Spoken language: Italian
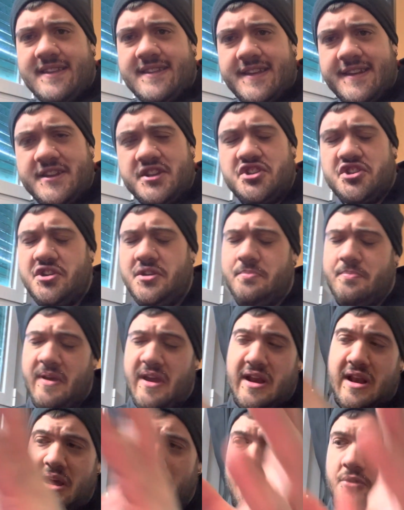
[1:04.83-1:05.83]
Serie C, per
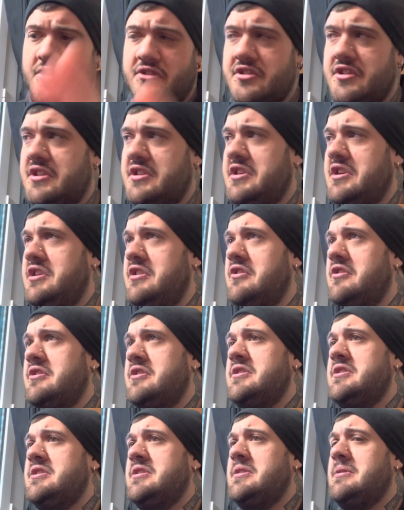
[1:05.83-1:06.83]
l'amor di Dio,
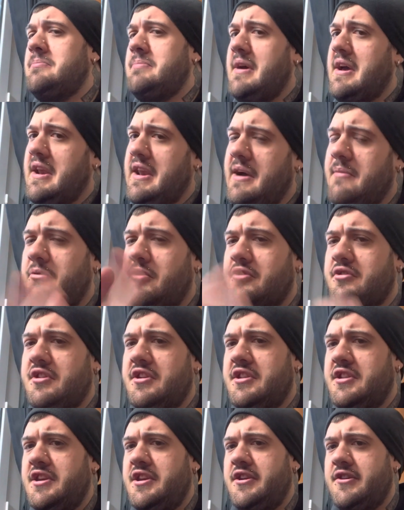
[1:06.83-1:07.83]
per l'amor di
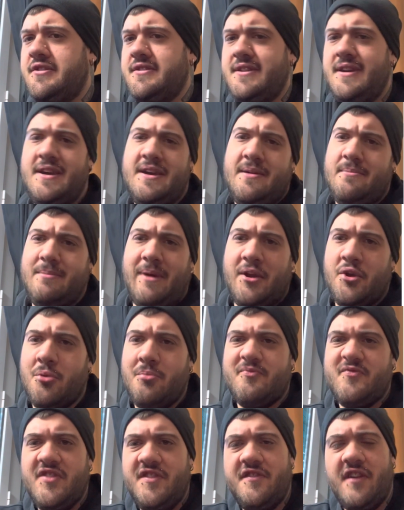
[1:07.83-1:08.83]
Dio. Ma non
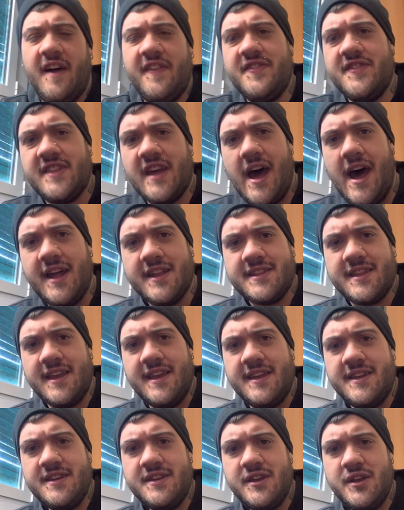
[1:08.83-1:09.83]
vi
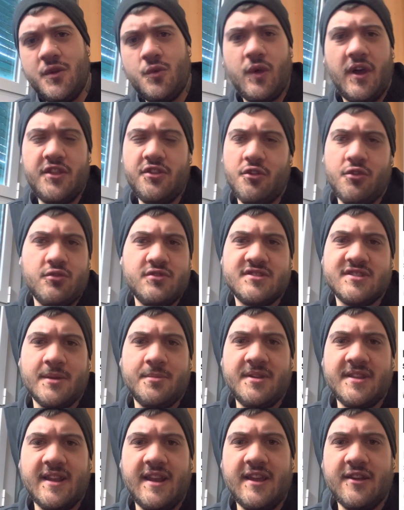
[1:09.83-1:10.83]
vantate quando non
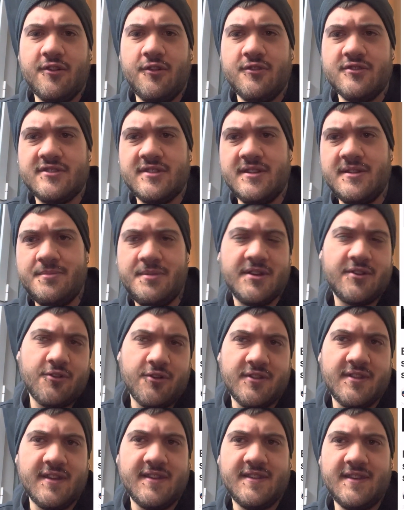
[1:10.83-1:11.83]
sapete le cose, per
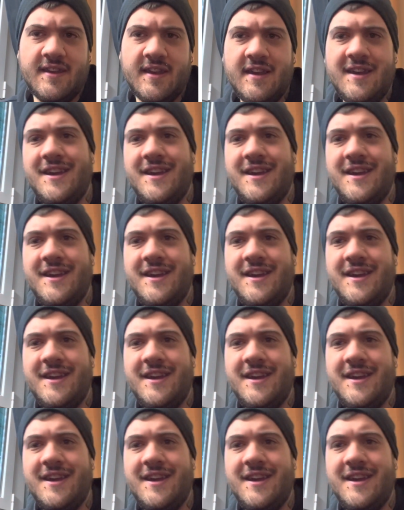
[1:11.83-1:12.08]
cortesia.